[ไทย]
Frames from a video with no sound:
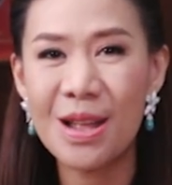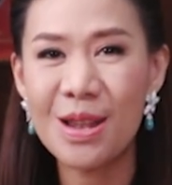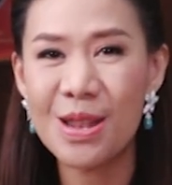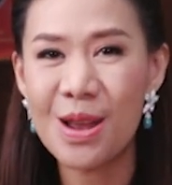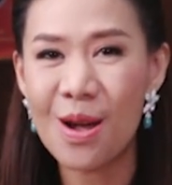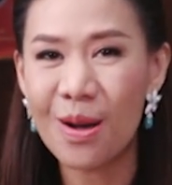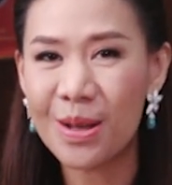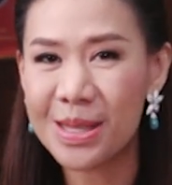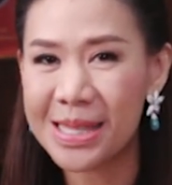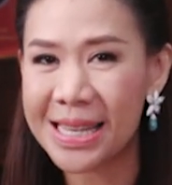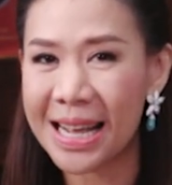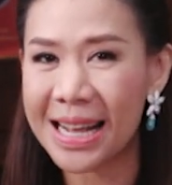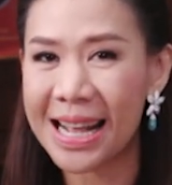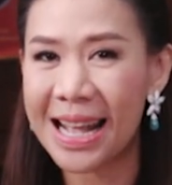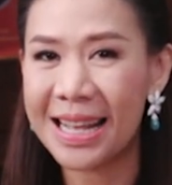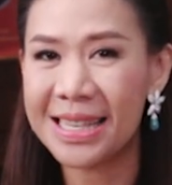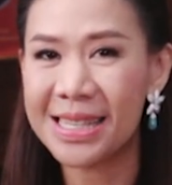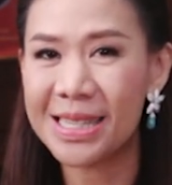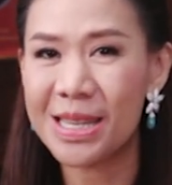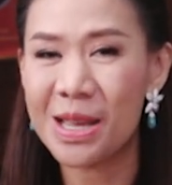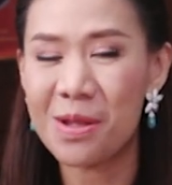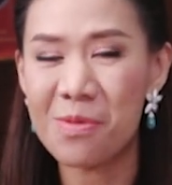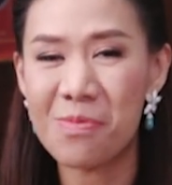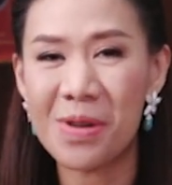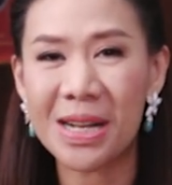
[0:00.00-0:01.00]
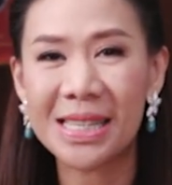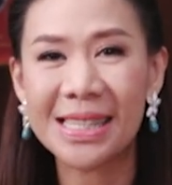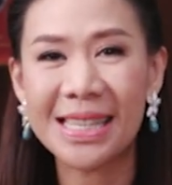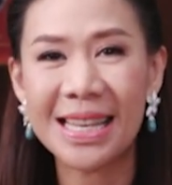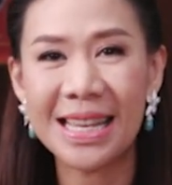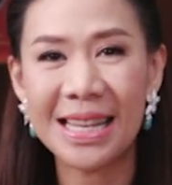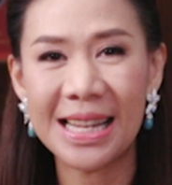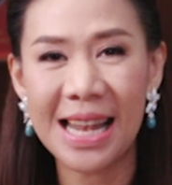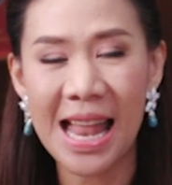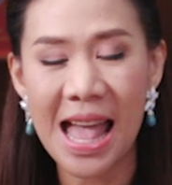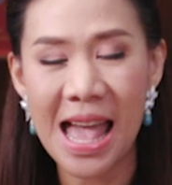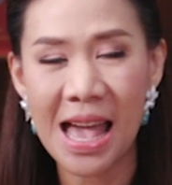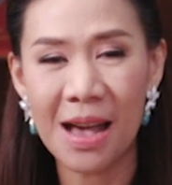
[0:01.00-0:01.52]
นอกจากการฉีดวัคซีน
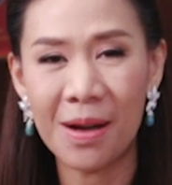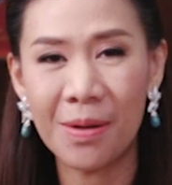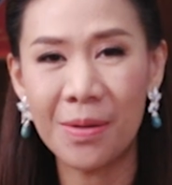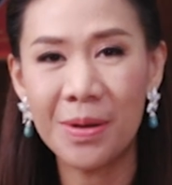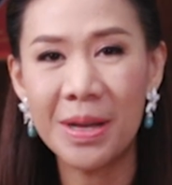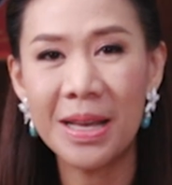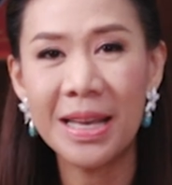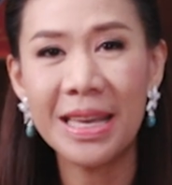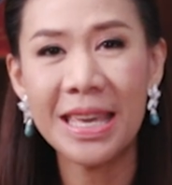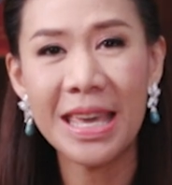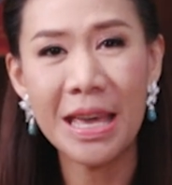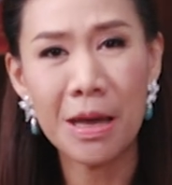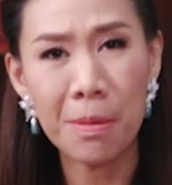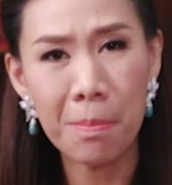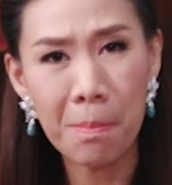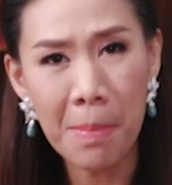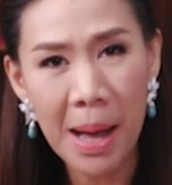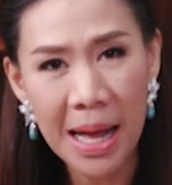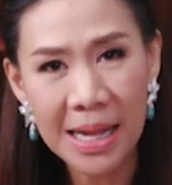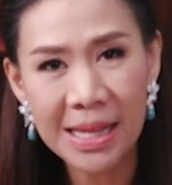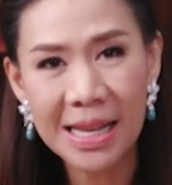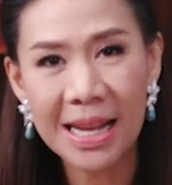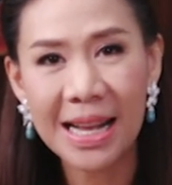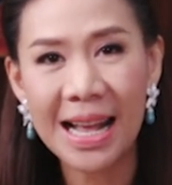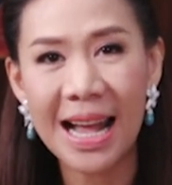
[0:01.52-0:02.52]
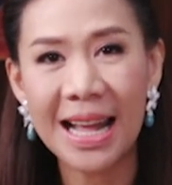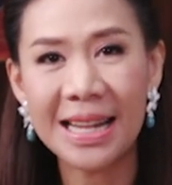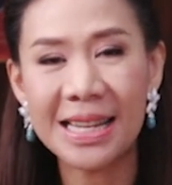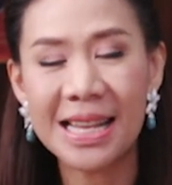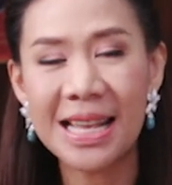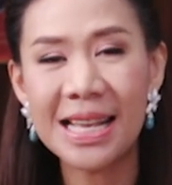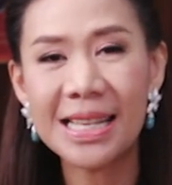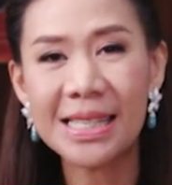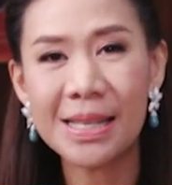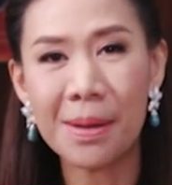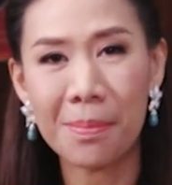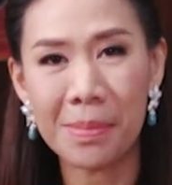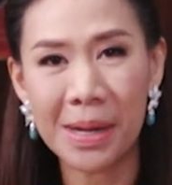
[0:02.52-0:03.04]
แล้ว อีกมาตรการ
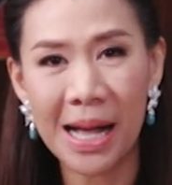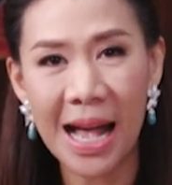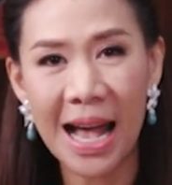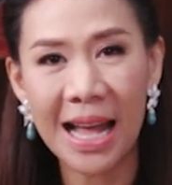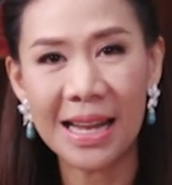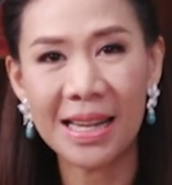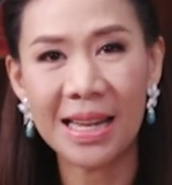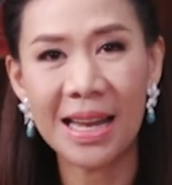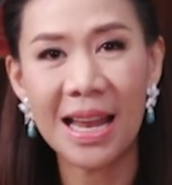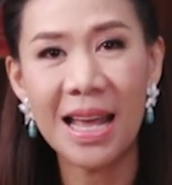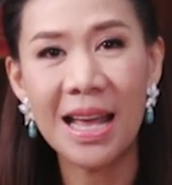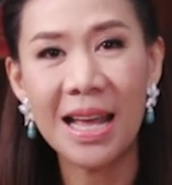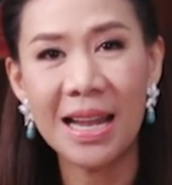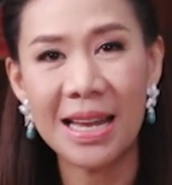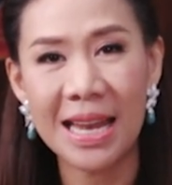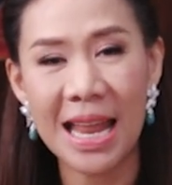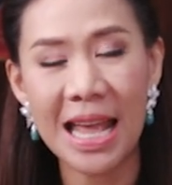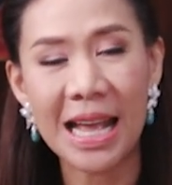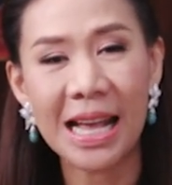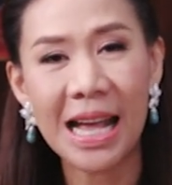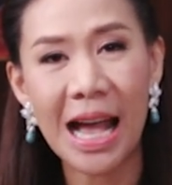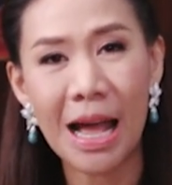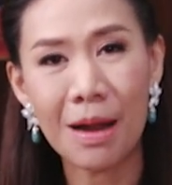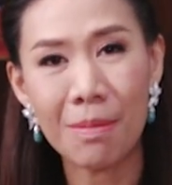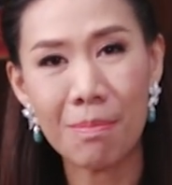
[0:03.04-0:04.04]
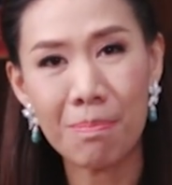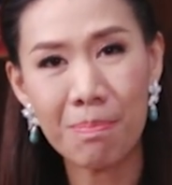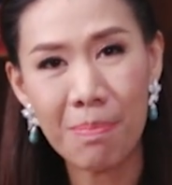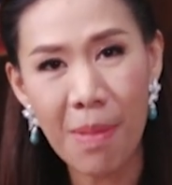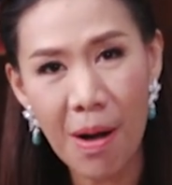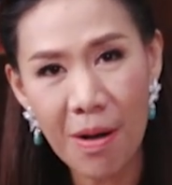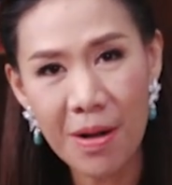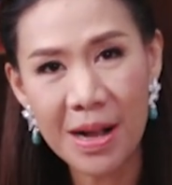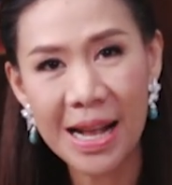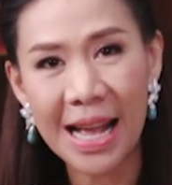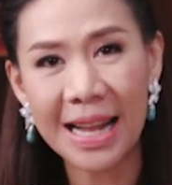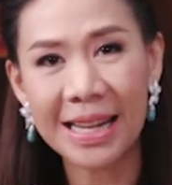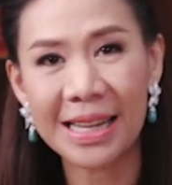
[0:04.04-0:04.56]
ที่สำคัญในการป้อง
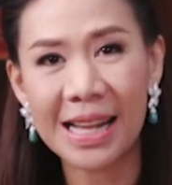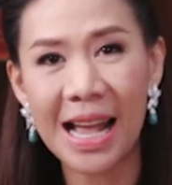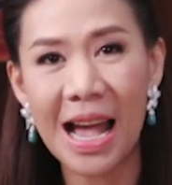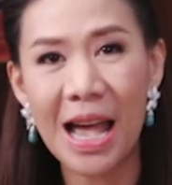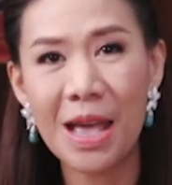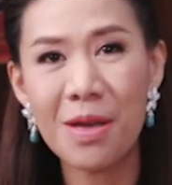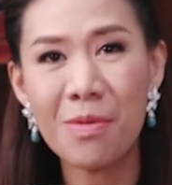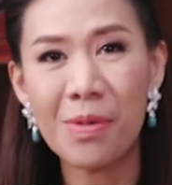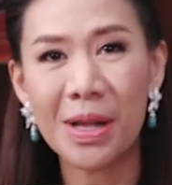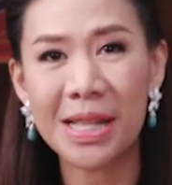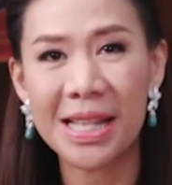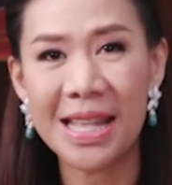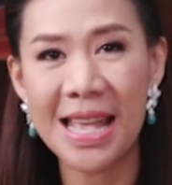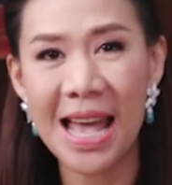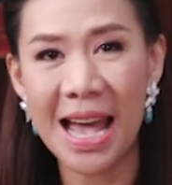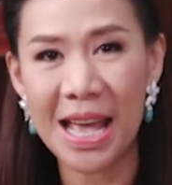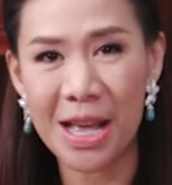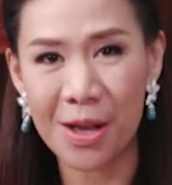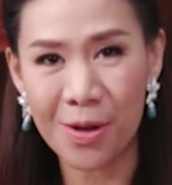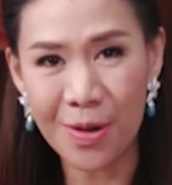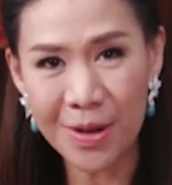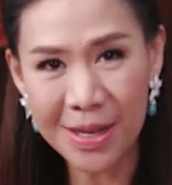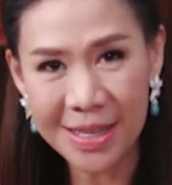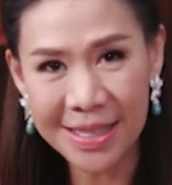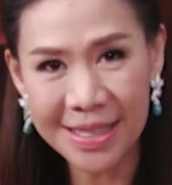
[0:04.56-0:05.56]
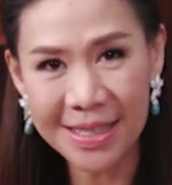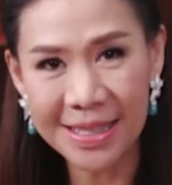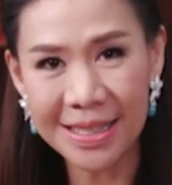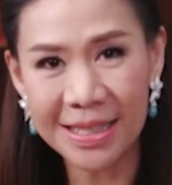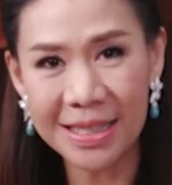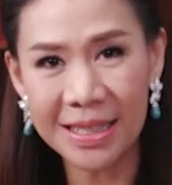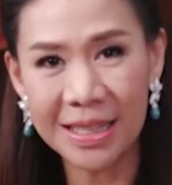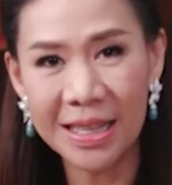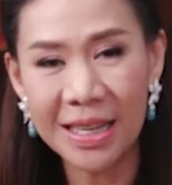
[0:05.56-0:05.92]
กันไข้หวัดใหญ่ก็คือ